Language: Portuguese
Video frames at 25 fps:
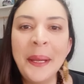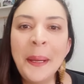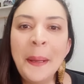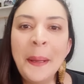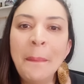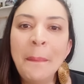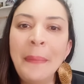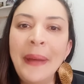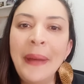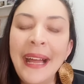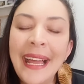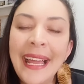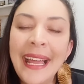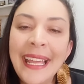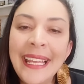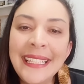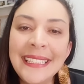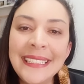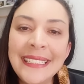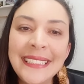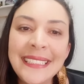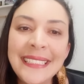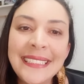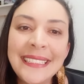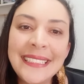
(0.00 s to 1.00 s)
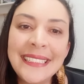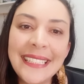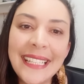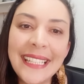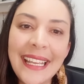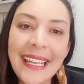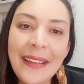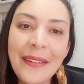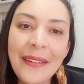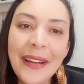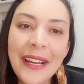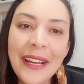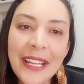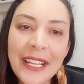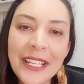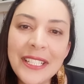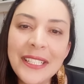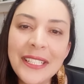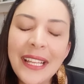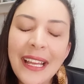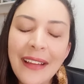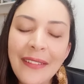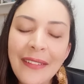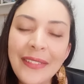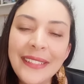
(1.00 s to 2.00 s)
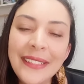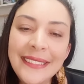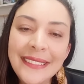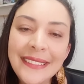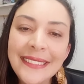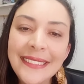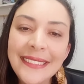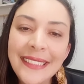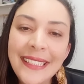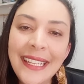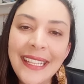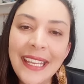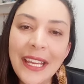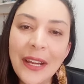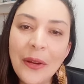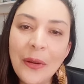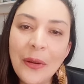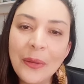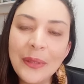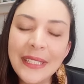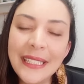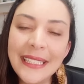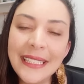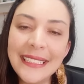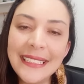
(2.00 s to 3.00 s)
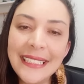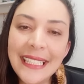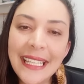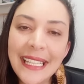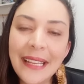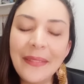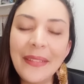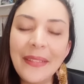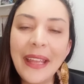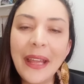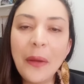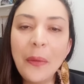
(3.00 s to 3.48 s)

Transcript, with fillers: Mas eu acreditava que ia acontecer, né?